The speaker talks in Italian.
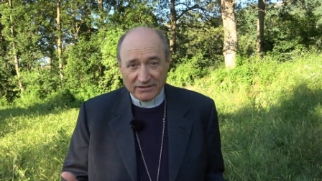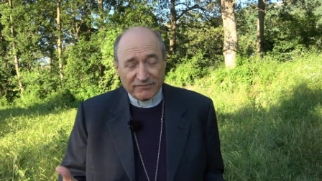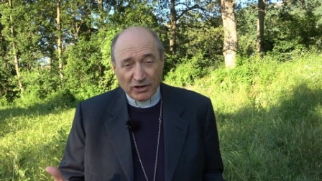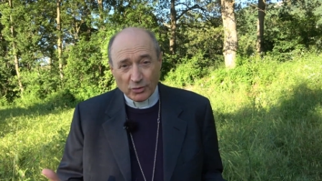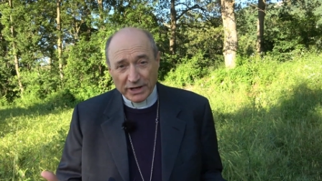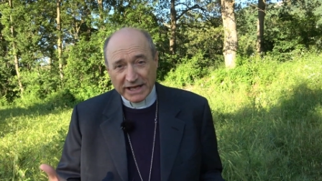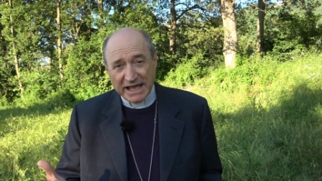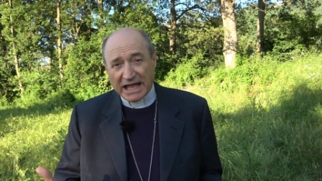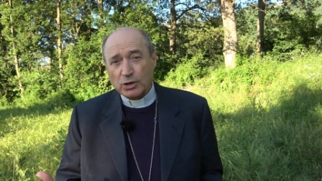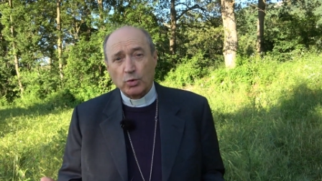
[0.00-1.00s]
valore che
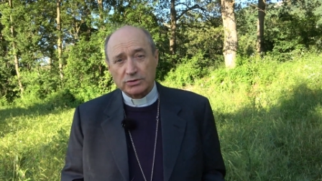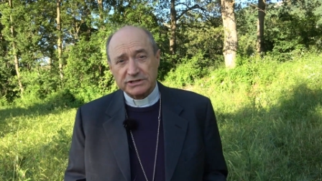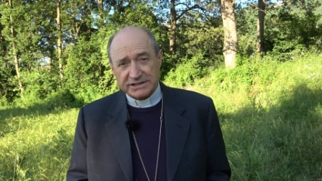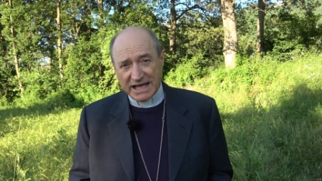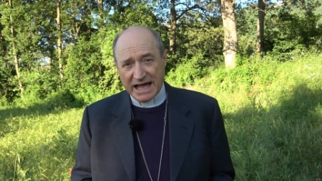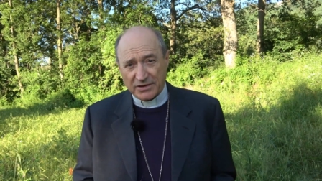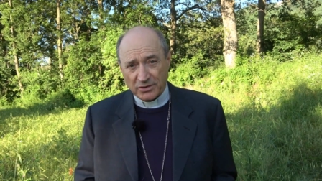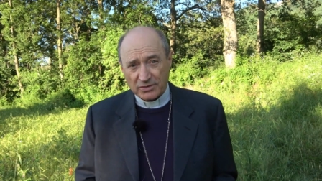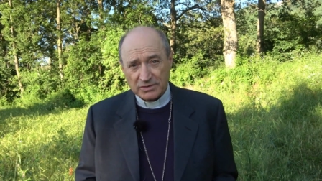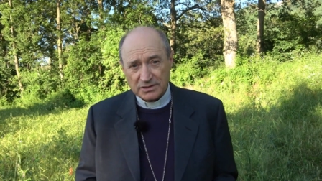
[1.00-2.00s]
ha il
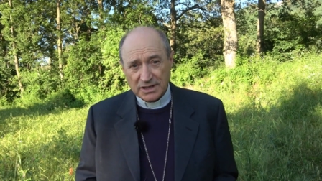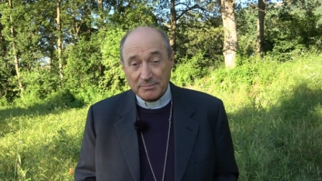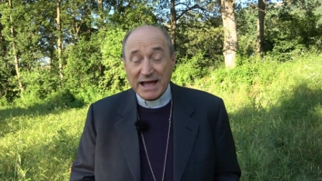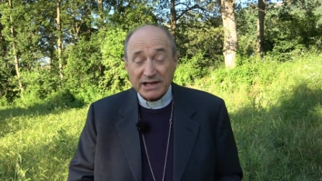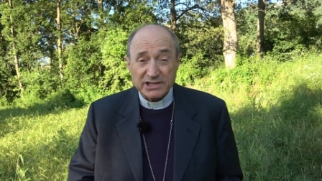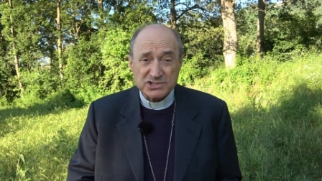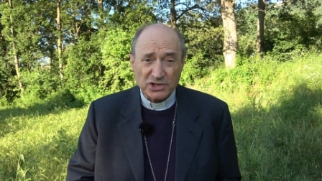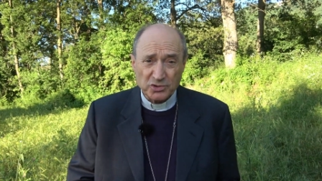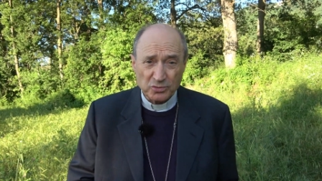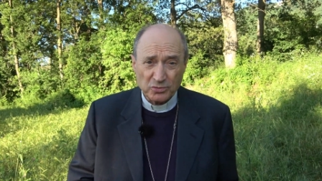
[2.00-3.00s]
quotidiano, ma anche
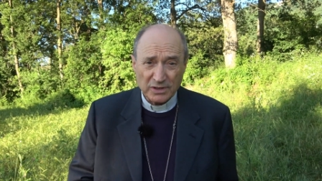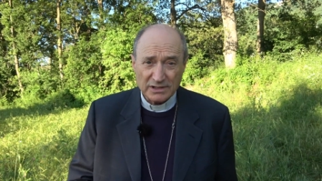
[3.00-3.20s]
Gesù.